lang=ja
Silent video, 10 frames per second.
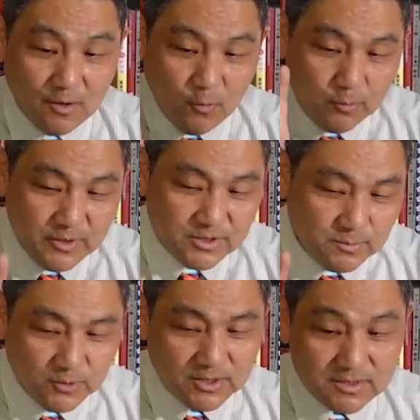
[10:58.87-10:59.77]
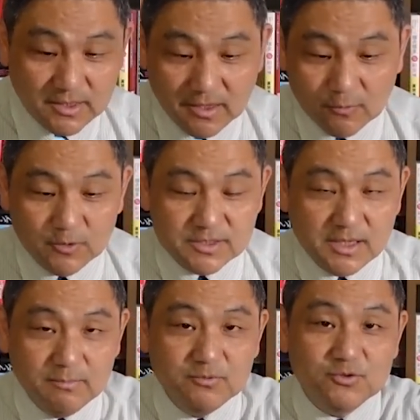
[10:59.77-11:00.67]
お水もですね、これ
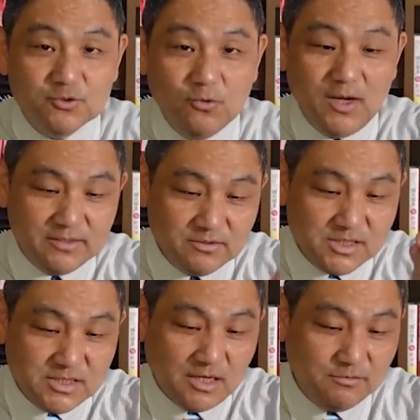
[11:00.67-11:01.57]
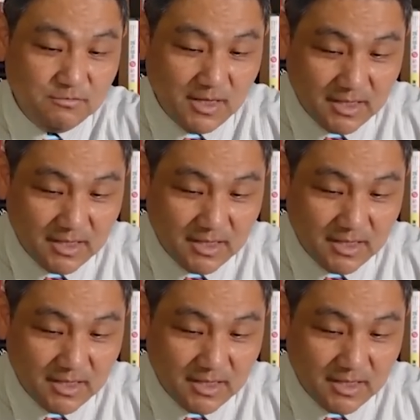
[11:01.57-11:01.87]
全部蒸発しちゃうわ